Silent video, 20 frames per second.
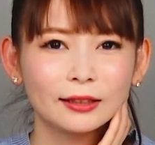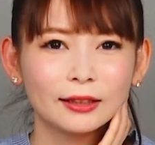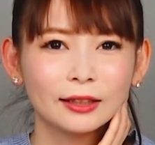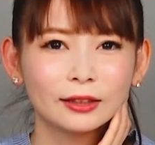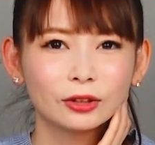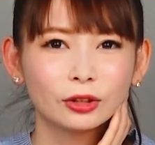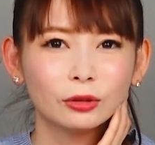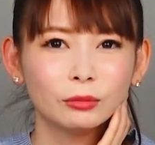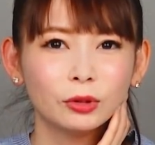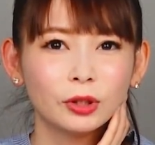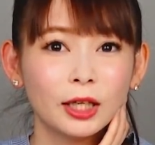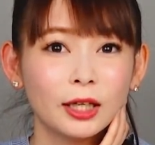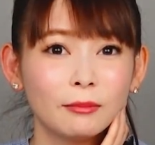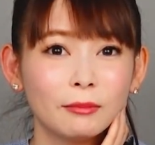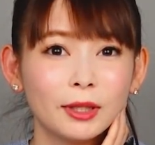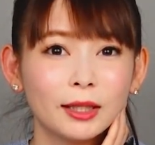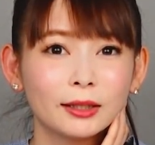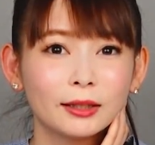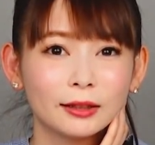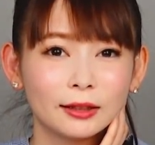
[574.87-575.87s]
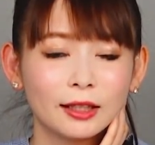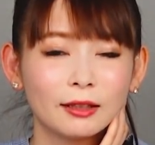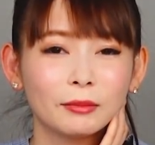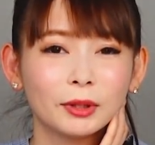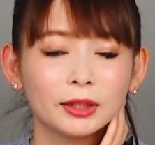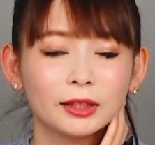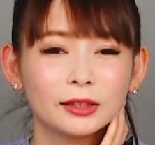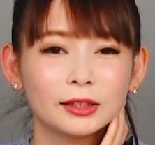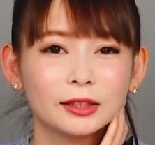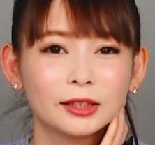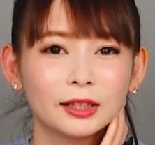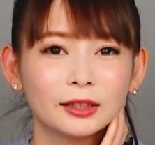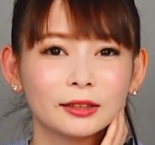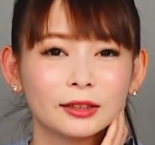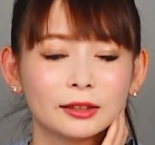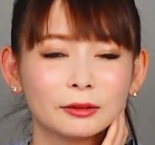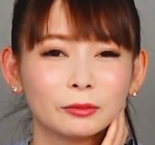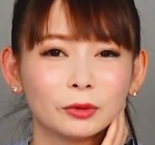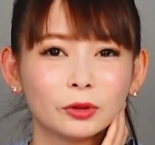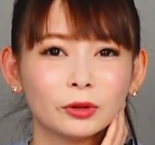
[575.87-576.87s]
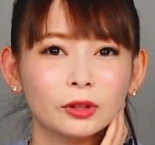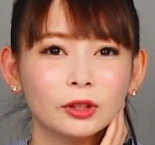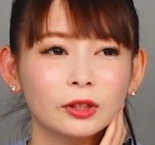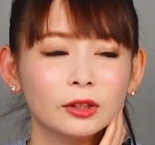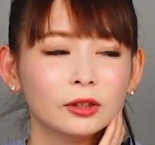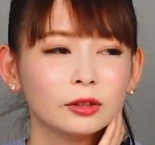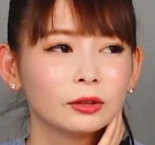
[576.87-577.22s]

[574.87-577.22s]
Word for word: ネットも黎明期でまだ2チャンネルも